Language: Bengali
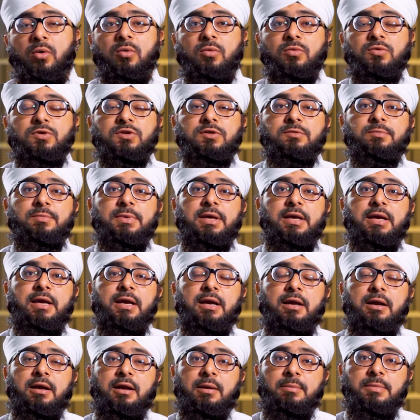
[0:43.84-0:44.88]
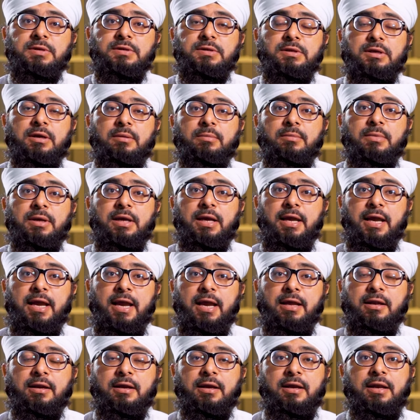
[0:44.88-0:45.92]
আর এতে শুধুমাত্র একটি
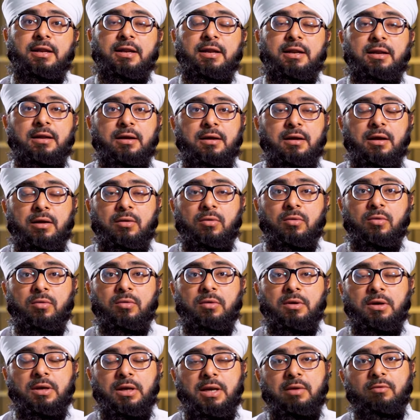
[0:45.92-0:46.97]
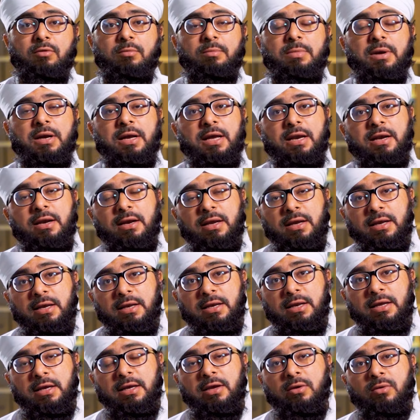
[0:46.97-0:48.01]
পাথর হবে কিন্তু পাথর
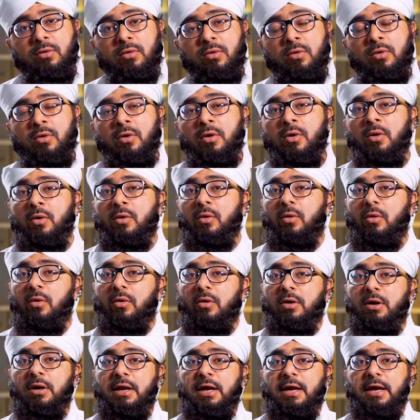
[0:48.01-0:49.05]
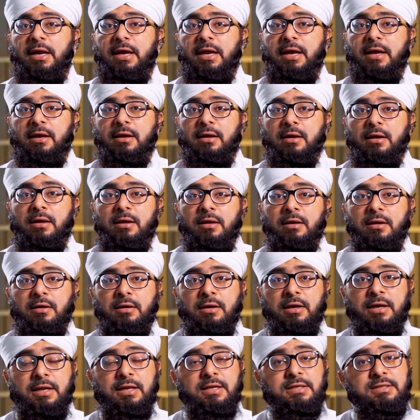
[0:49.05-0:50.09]
ছাড়া হবে না এবং আংটি
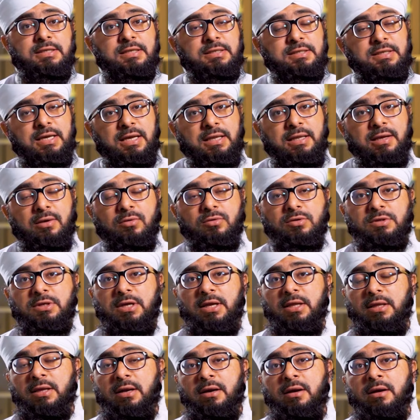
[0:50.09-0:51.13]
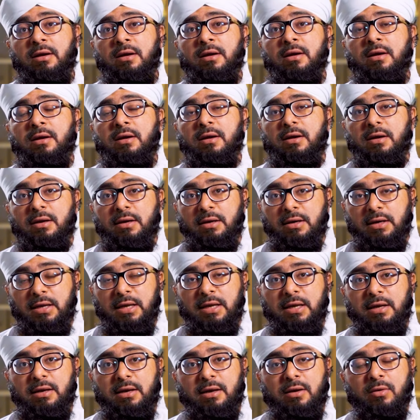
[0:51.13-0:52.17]
একটি পাথরের চেয়ে
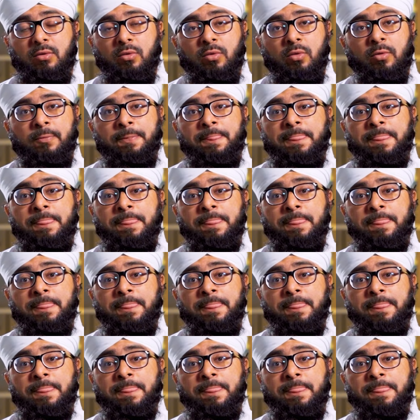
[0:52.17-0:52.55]
বেশিও হবে